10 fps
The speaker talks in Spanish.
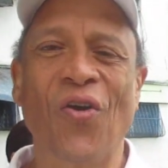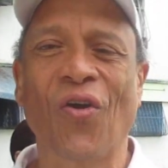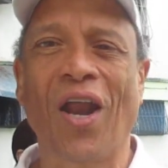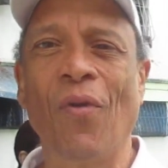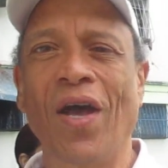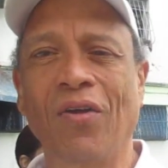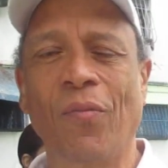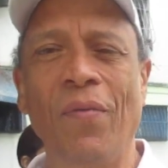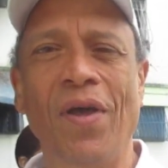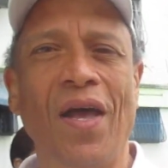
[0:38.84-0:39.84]
logramos
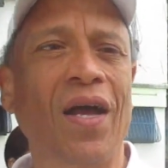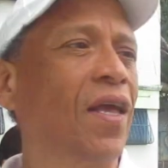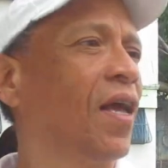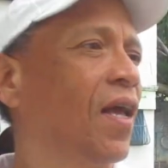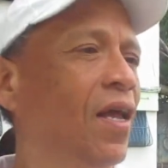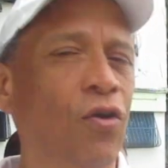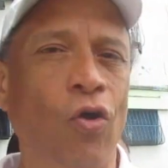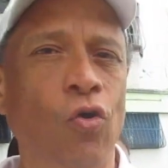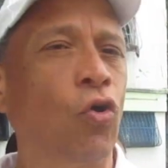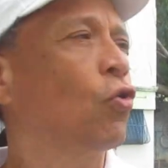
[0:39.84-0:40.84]
a, que
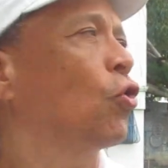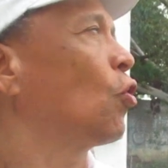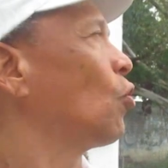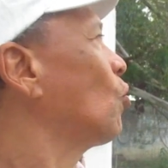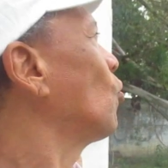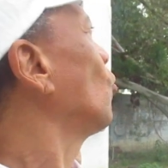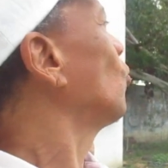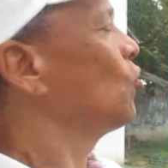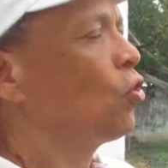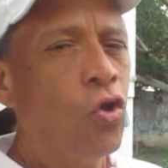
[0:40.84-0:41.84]
no, no,
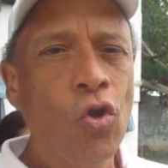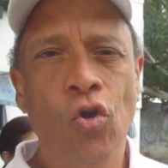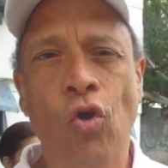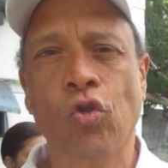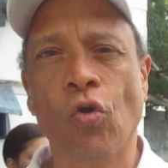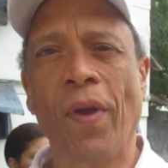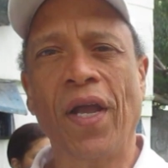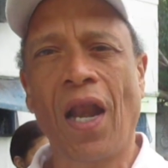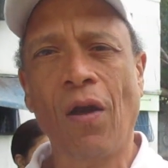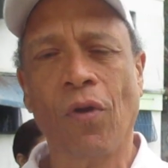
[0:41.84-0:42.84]
no, tumben
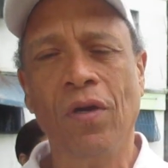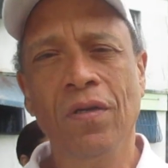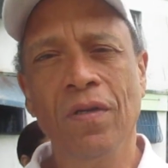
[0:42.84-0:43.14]
el árbol.